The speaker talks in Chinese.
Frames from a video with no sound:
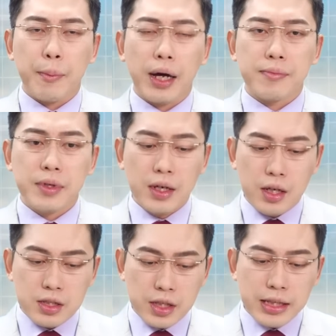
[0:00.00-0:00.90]
盘，
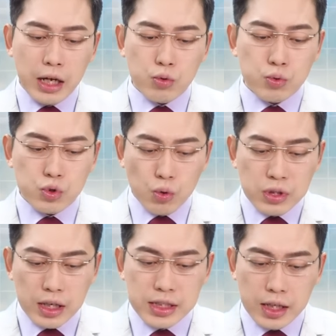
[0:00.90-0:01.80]
今天台股中
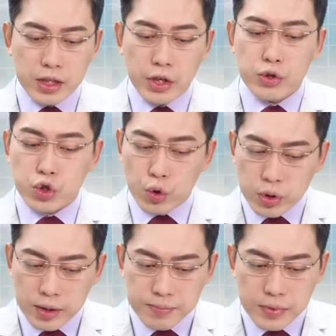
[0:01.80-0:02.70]
场下跌了六十六
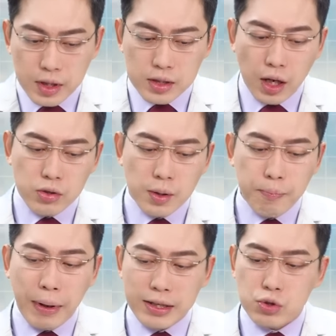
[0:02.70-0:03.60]
点，然后呢，
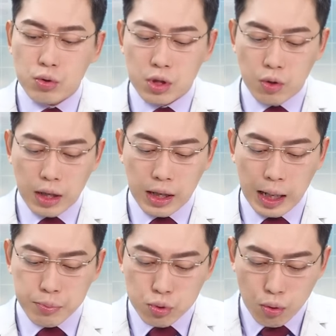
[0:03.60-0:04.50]
盘中的话
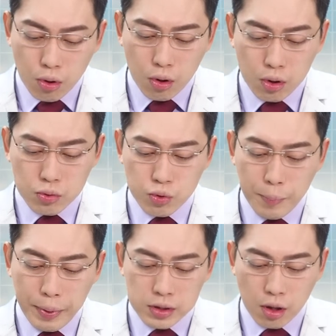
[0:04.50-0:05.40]
还不错哦，
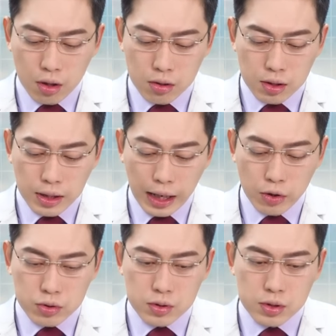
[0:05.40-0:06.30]
原本哦还
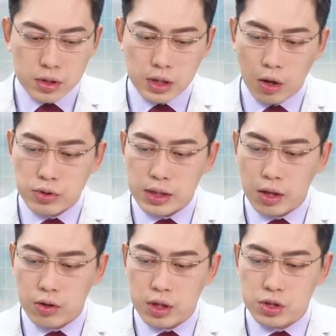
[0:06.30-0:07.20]
有挑战
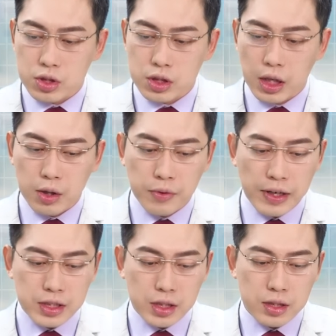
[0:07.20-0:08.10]
到了历史新高，有没有
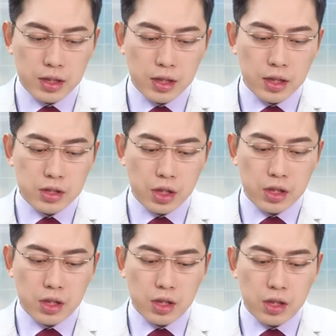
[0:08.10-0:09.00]
发现？嗯，这里
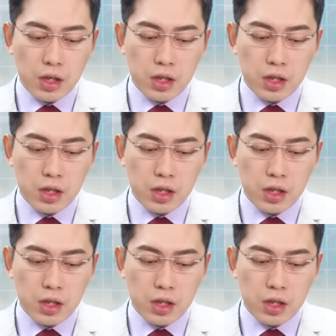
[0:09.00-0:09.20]
二